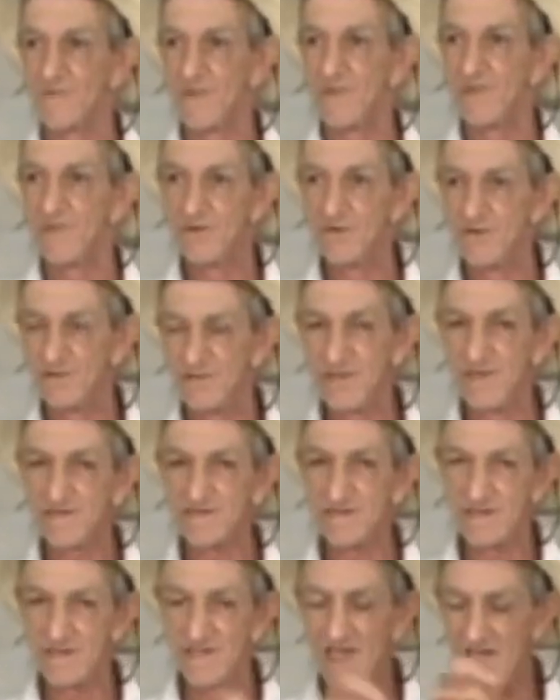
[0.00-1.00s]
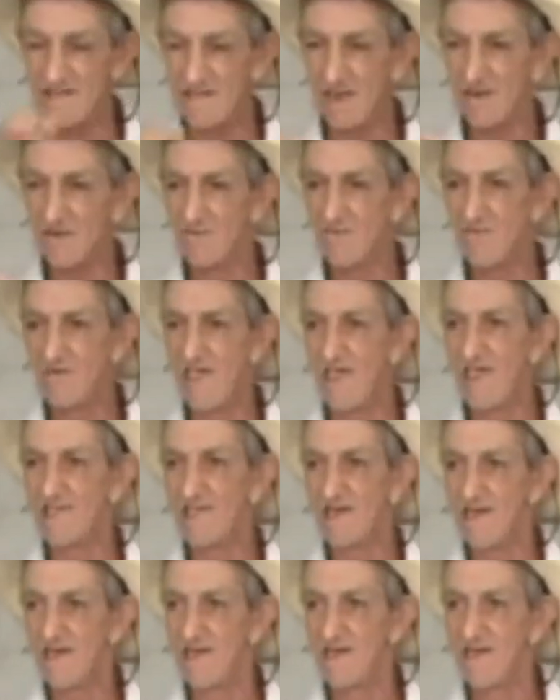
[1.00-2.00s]
Não disse nada com
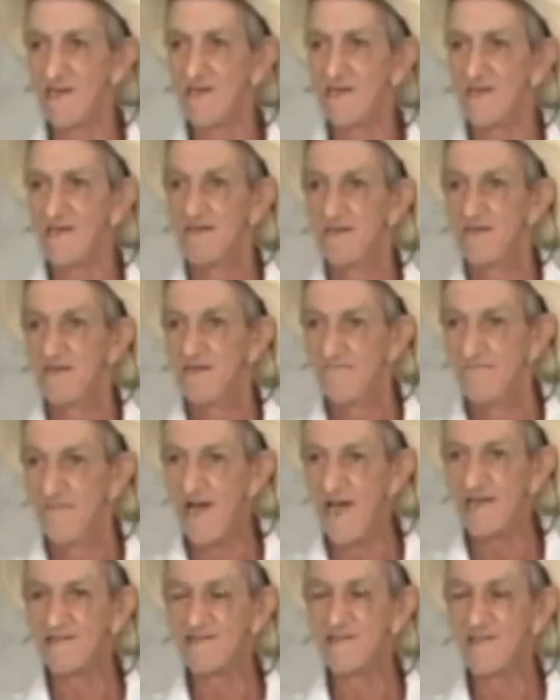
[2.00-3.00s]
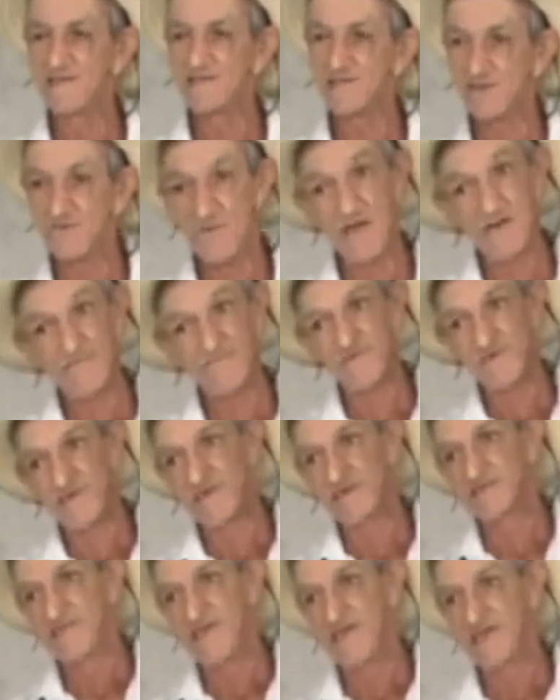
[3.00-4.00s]
ela, mas disse com a
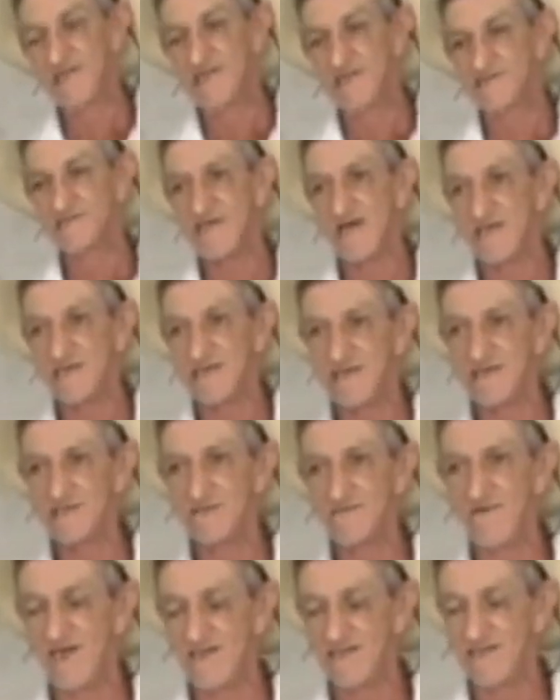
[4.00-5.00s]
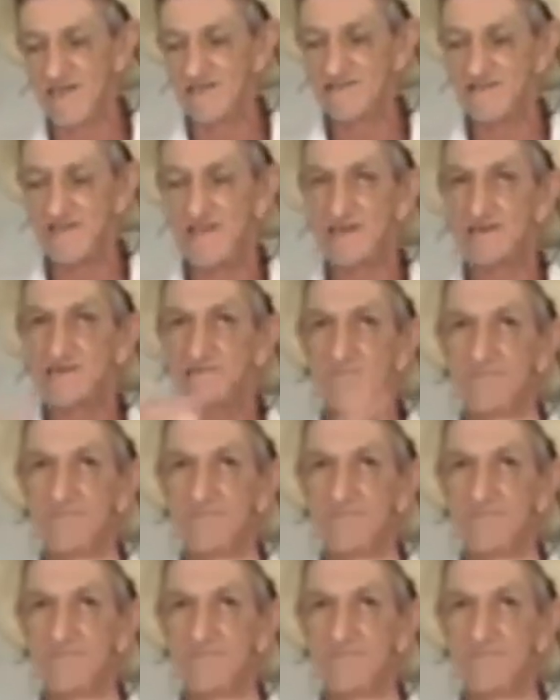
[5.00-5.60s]
filha dela, isso aqui não vai dar certo.